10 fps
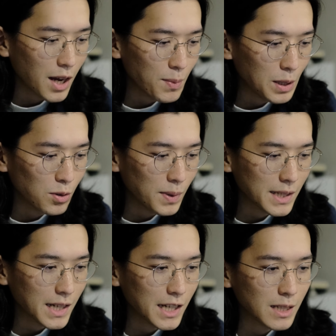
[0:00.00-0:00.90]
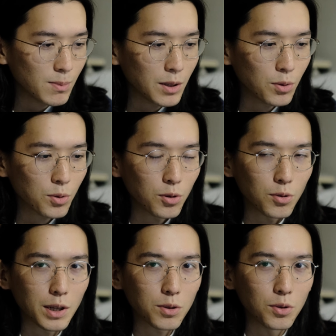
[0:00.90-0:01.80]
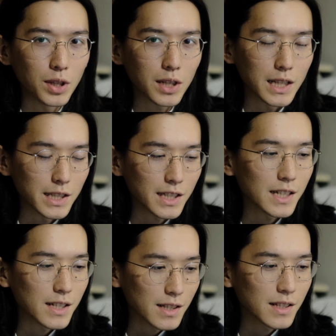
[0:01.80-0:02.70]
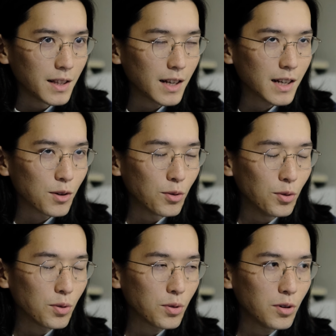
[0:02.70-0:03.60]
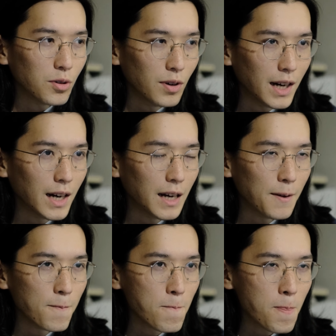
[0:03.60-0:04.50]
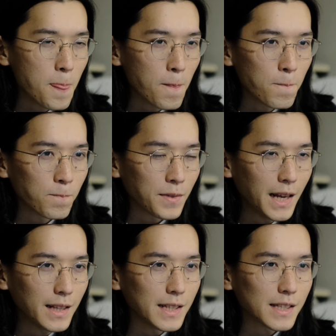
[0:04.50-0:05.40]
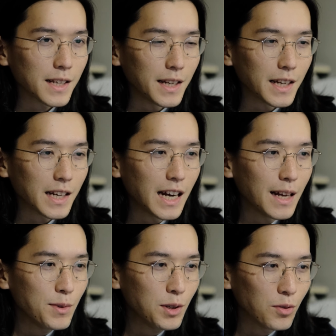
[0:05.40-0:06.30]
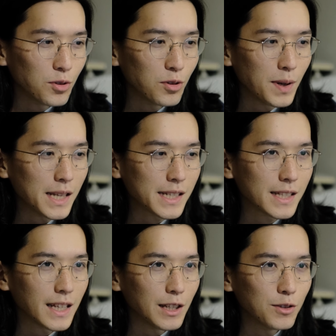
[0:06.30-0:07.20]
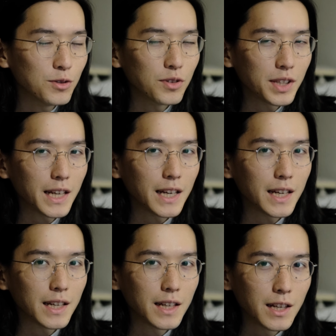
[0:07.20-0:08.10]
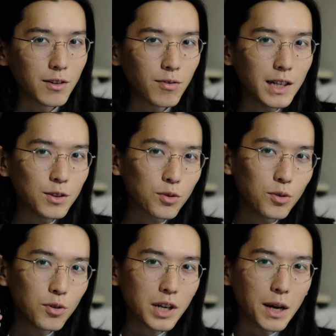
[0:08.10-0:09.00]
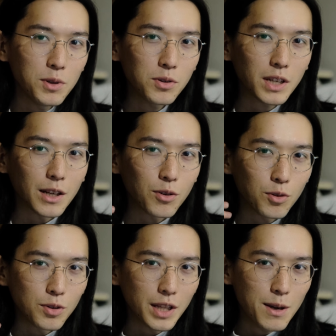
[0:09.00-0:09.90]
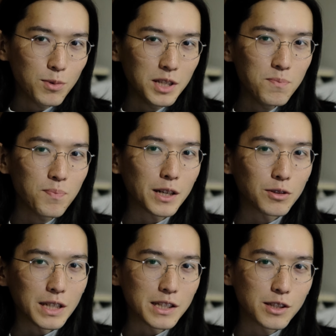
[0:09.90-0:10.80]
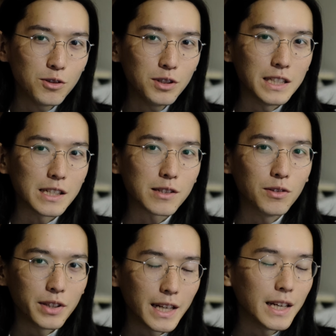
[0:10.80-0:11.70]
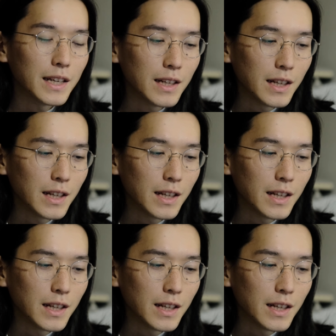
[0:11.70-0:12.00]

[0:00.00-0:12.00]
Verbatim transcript: 髪伸ばし始めの頃はこんな感じです。なんかこの頃は、何ですかね、髪を伸ばしているので、割とこう髪の毛でだいぶインパクトが強いんですよね。